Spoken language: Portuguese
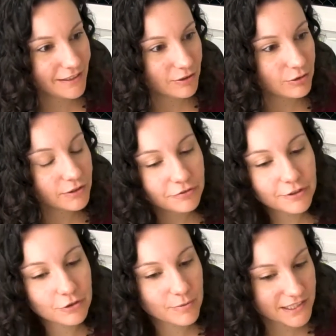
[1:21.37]
Quando teu
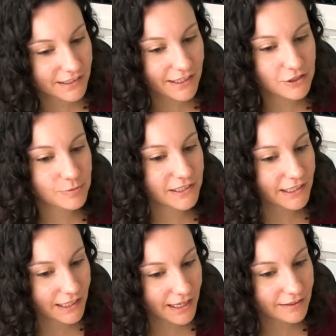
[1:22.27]
filho começar a andar de
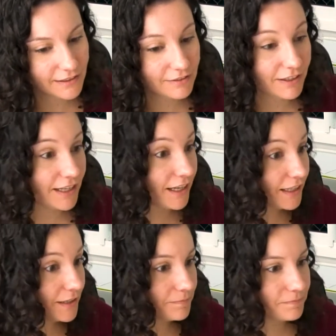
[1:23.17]
bicicleta, ele vai
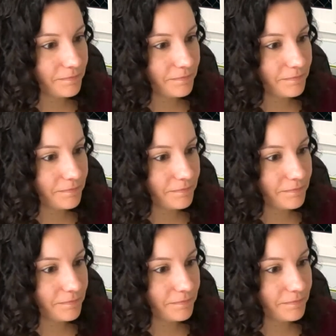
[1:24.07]
cair,